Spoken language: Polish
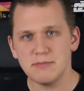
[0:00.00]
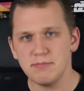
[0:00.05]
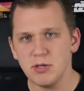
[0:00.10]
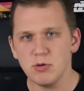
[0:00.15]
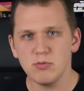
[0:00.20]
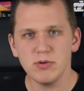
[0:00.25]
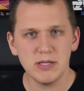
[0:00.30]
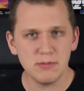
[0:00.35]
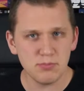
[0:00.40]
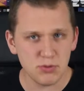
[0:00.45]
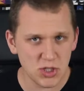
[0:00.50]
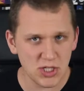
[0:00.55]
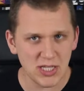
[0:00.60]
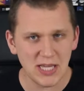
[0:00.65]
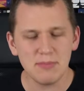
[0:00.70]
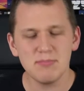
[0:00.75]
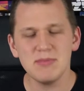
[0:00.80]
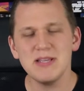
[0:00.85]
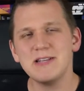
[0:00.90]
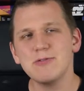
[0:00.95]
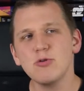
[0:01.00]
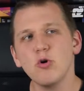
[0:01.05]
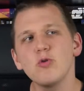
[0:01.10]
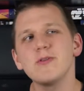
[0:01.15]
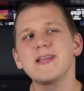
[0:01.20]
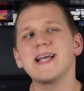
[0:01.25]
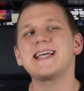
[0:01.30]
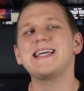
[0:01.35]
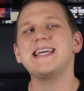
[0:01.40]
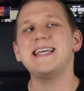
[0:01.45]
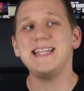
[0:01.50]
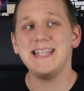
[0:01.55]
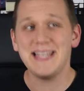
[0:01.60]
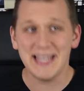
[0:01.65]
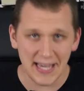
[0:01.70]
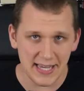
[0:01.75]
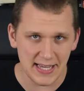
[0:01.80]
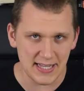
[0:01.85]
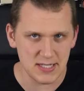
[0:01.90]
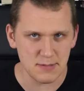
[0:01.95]
miły i przyjemny, to on taki
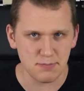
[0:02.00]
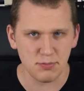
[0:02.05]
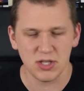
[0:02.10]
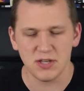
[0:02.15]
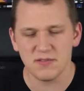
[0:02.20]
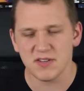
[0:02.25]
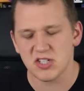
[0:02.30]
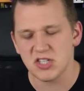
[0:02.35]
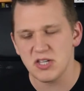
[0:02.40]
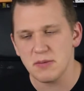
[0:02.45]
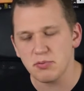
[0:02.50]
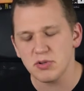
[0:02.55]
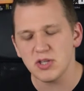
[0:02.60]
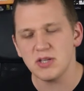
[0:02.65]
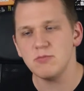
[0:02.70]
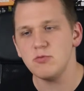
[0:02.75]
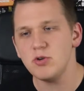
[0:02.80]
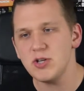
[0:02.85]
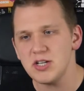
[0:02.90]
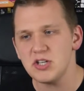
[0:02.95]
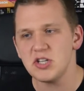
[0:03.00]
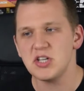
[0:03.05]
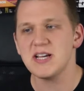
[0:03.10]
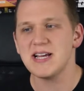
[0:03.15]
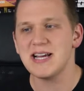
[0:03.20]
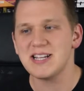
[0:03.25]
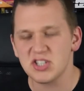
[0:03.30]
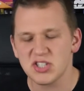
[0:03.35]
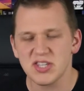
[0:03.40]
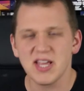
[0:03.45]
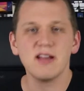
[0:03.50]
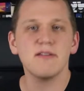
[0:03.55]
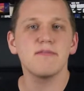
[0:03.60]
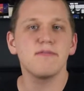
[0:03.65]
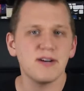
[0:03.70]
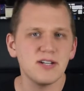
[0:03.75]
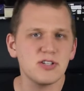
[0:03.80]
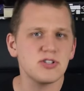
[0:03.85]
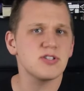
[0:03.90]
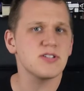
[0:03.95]
nie jest, ponieważ nie podejmuje się aż tak
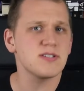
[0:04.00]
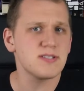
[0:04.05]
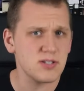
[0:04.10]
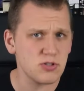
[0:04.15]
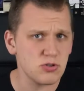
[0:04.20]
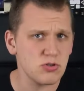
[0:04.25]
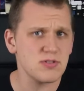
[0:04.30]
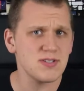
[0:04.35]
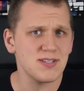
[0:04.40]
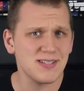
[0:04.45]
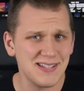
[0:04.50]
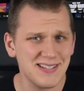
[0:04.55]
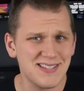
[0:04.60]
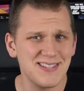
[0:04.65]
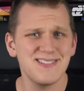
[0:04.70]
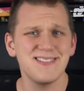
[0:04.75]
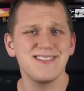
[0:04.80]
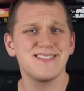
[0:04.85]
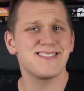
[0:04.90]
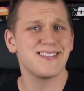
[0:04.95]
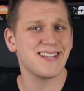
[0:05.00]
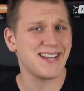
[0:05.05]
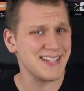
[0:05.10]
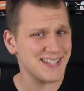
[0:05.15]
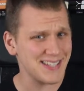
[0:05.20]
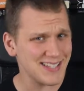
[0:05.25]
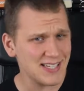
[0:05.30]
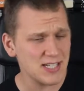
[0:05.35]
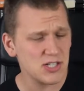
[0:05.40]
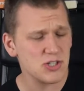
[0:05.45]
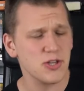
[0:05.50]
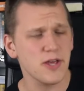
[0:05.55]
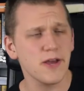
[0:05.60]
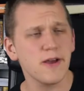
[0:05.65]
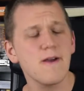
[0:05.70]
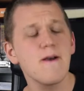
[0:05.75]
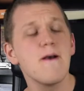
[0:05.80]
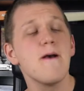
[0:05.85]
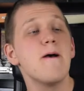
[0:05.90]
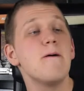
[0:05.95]
ważnych, znaczących decyzji strategicznych